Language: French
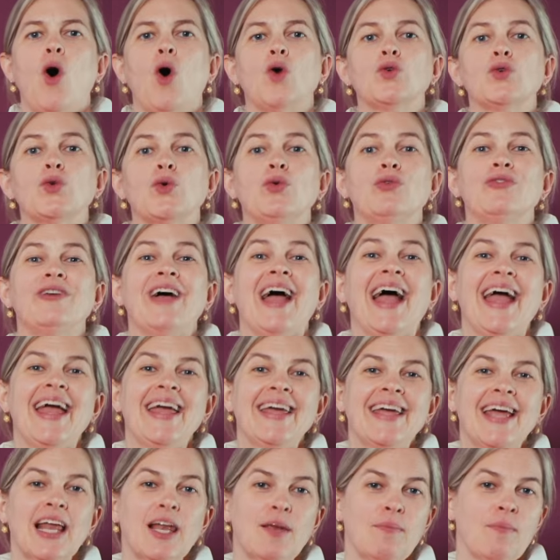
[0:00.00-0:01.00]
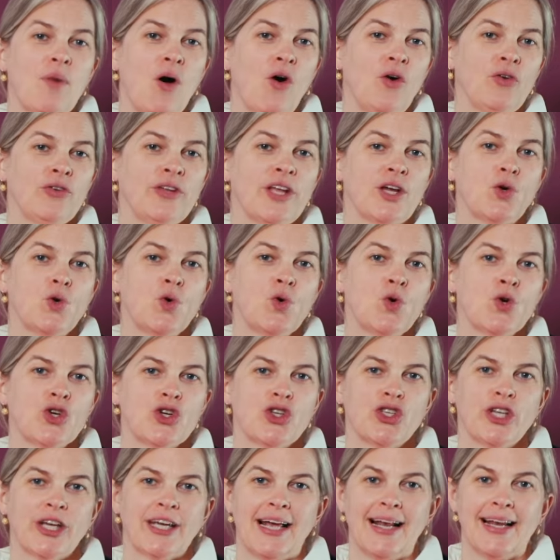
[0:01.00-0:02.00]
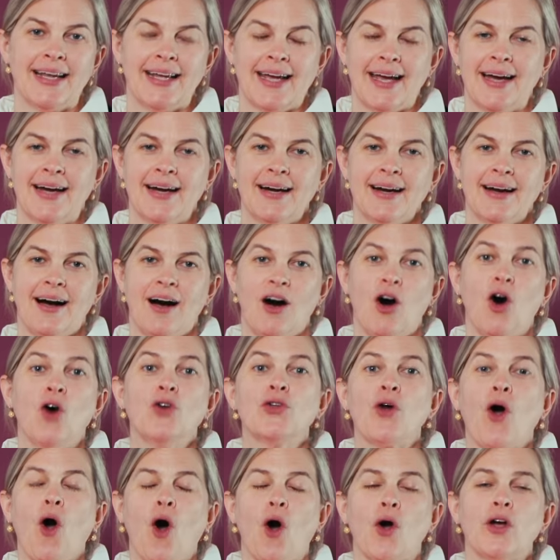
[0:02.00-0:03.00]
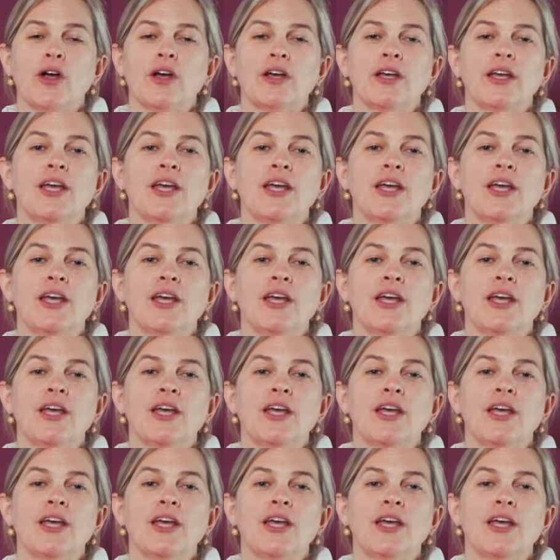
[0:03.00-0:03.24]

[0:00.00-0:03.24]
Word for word: On trouve également des couches de calcaire à Antroc